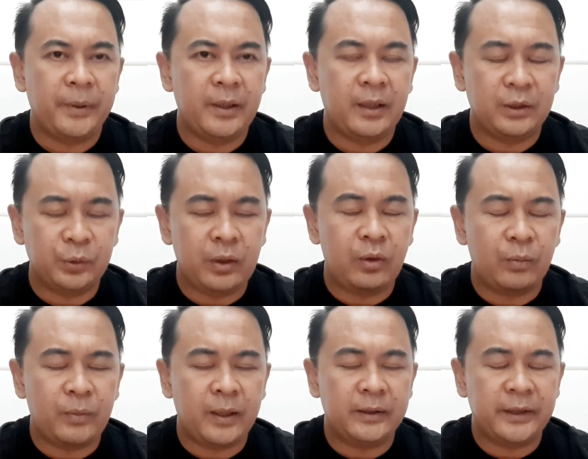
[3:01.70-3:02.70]
pegang tuan
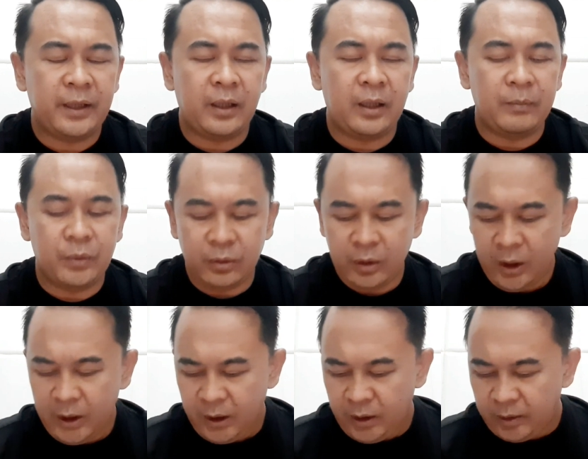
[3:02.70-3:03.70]
rumah Tirakabo uh,
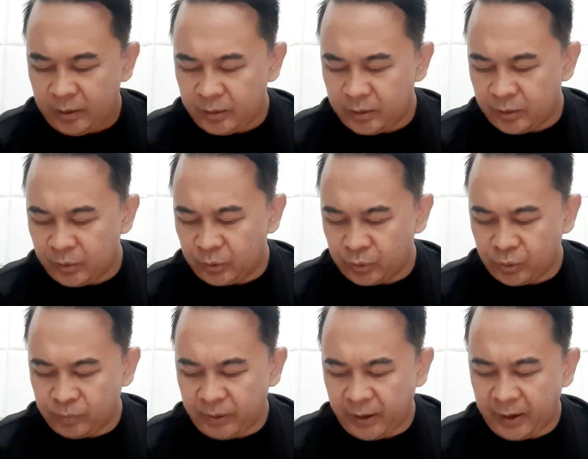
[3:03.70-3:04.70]
eh,
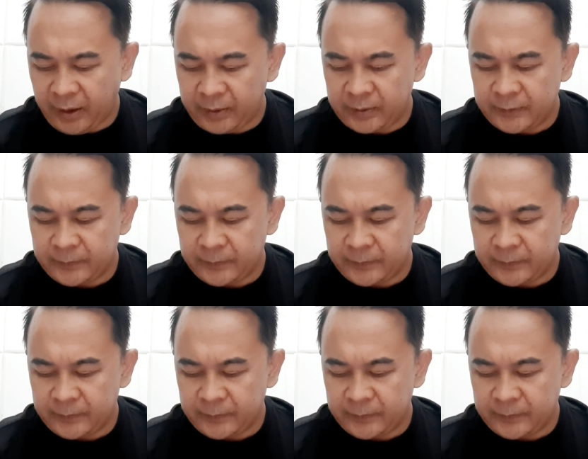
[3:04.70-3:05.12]
untuk menahan